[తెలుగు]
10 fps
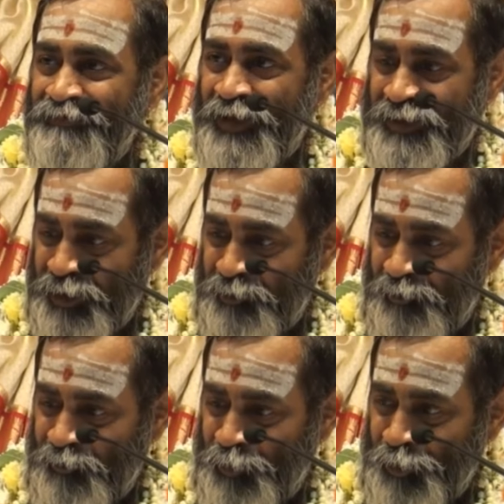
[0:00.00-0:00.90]
మంత్రం
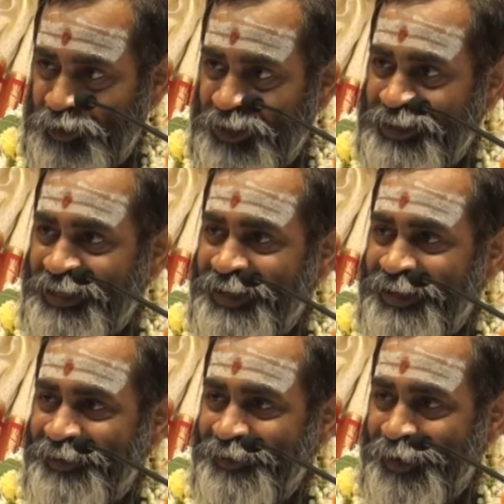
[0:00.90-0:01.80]
పూర్తి
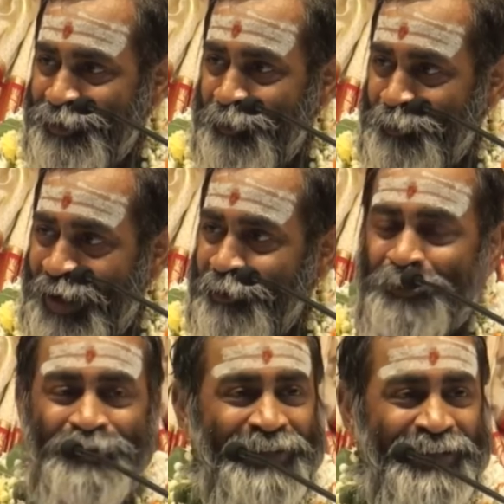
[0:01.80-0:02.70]
చైతన్యం అందులో
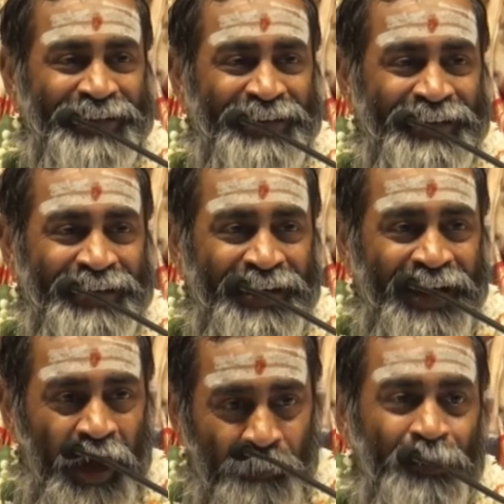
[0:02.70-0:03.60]
భావం ఉంది
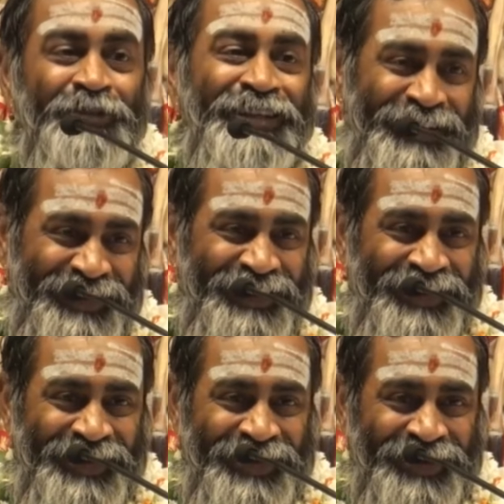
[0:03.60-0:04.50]
అమ్మ ఉంది
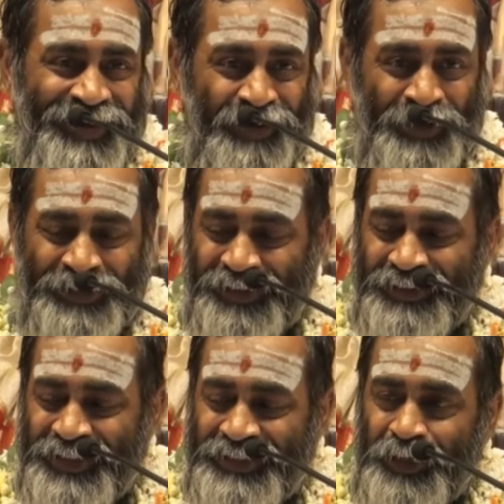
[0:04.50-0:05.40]
కానీ మంత్రం
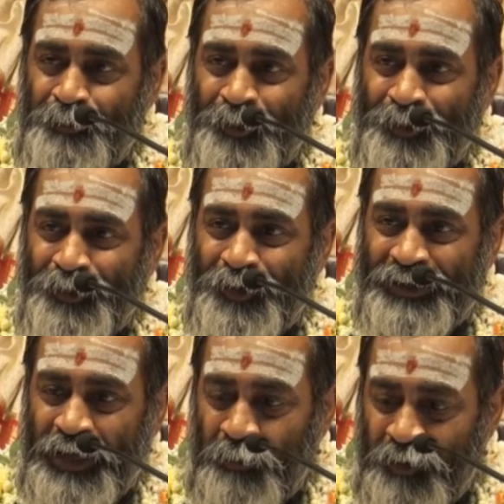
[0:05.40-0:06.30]
చేసేటప్పుడు
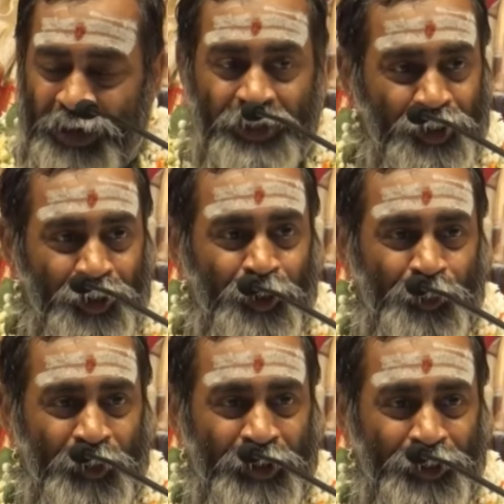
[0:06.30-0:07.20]
ఇది అమ్మవారి
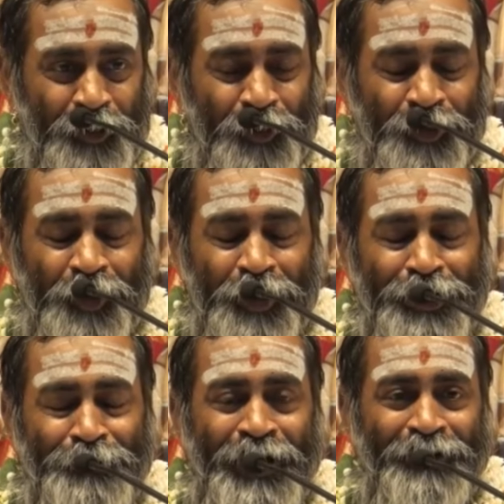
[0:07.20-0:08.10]
స్వరూపం అంటూ
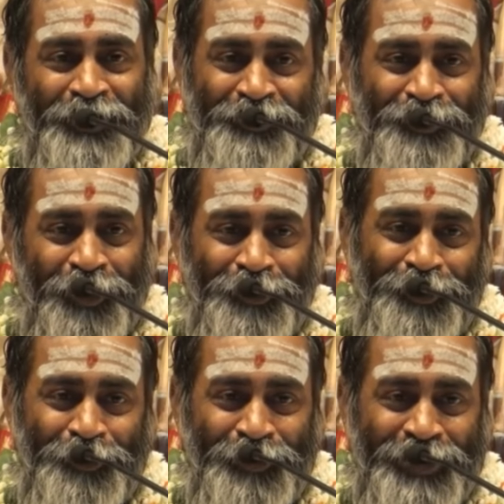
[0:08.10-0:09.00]
ఒక్కొక్కటి భావిస్తూ
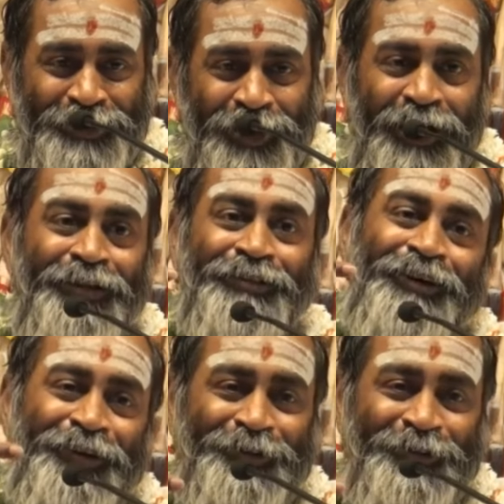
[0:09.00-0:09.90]
అంటూ ఉంటే చాలా ఆనందం
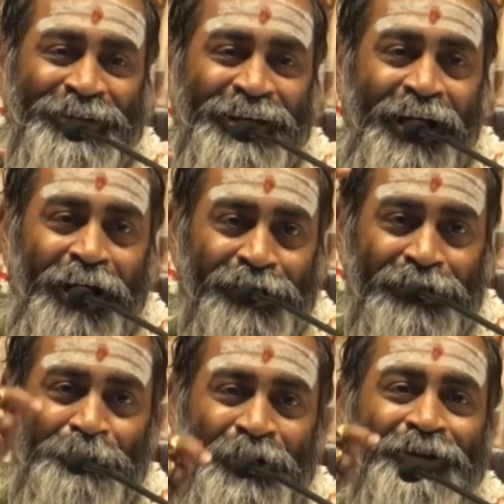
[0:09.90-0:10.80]
కలుగుతుంది
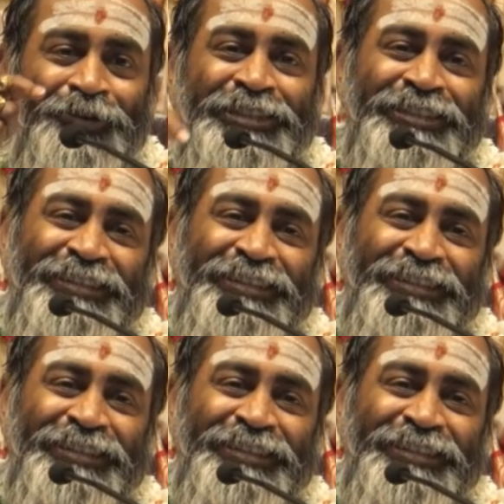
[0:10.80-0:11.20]
ఆనందం పేరు రుచి